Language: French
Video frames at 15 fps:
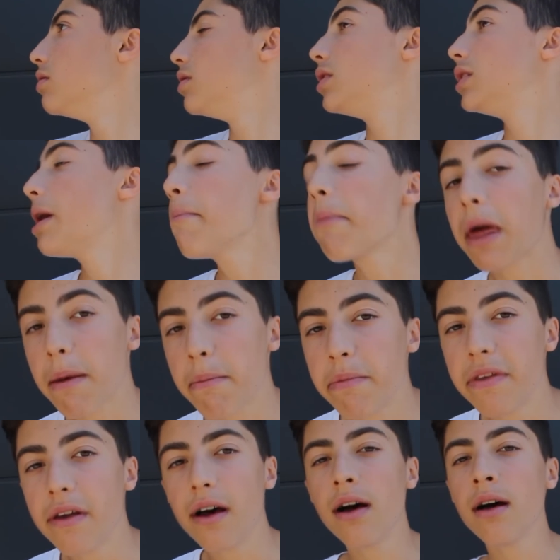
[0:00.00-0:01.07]
J'aimerais
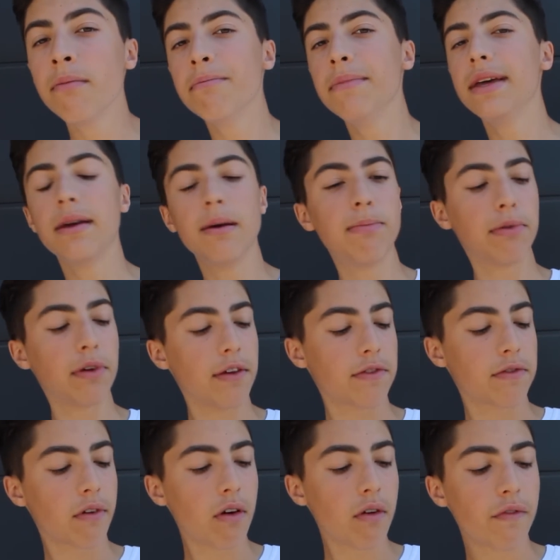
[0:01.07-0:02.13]
bien, mais pour
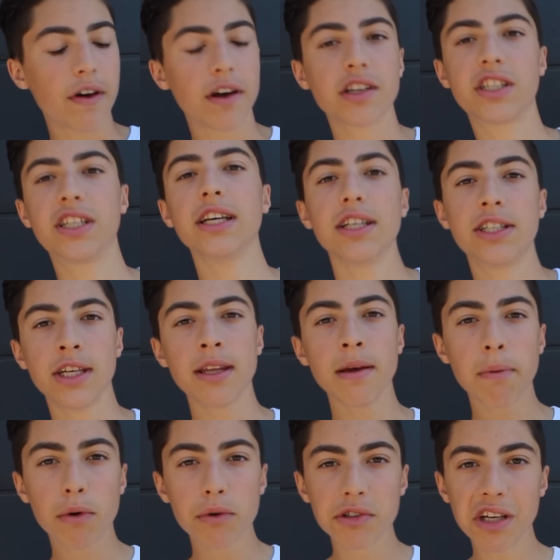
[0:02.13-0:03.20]
l'instant, enfin, j'ai des
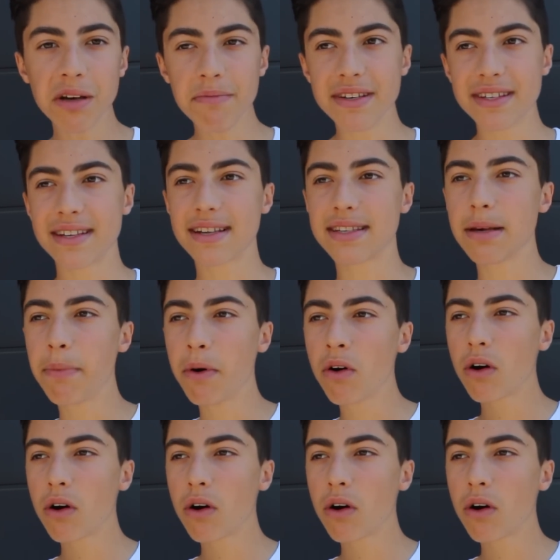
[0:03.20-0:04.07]
projets, mais ça s'est pas